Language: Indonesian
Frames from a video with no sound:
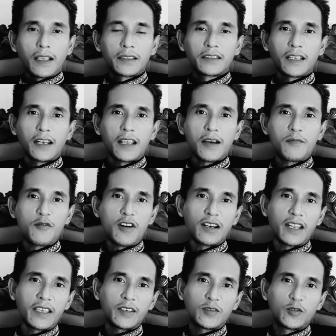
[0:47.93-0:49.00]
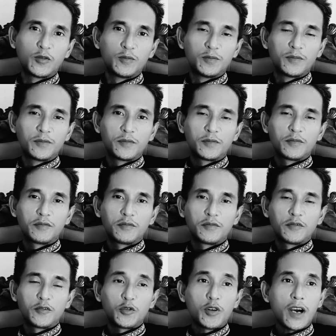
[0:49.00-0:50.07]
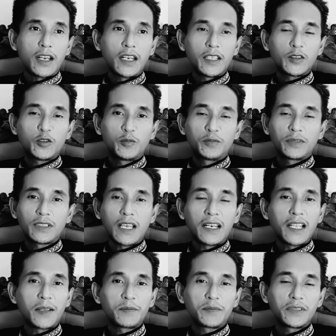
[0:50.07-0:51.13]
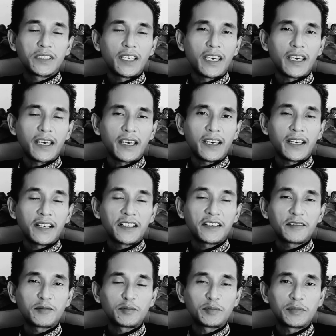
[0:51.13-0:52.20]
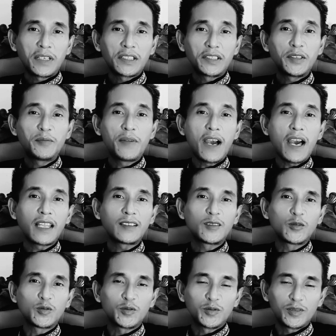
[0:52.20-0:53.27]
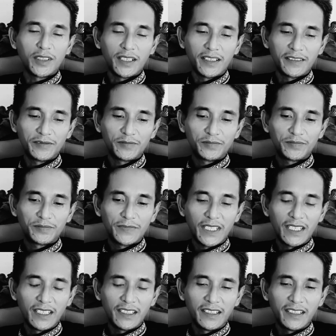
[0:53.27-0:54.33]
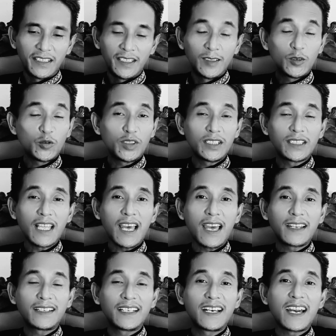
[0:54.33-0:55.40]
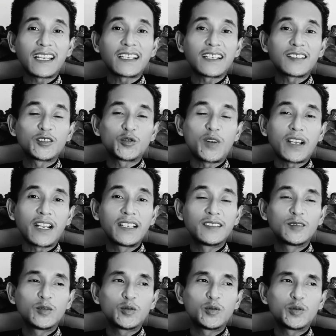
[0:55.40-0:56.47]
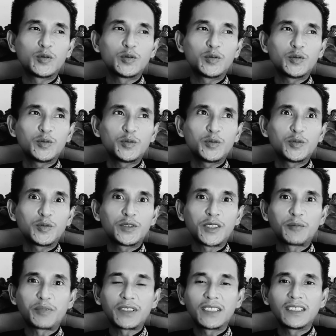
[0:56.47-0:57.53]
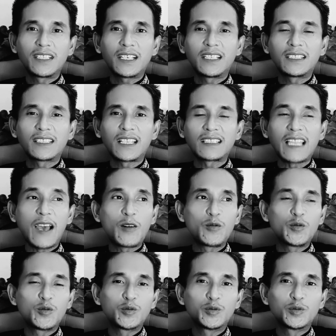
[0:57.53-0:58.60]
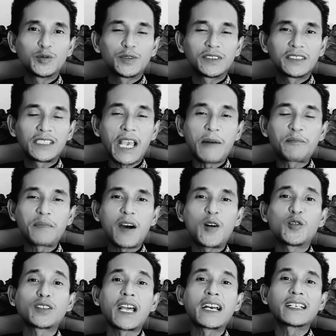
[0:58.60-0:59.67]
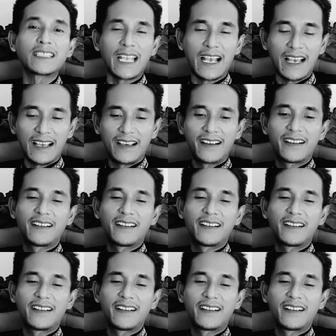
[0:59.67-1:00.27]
Assalamualaikum. Waalaikumsalam Syekh. Masih batuk. Itu kita dengar suara itu sepertinya kita tahu siapa orangnya.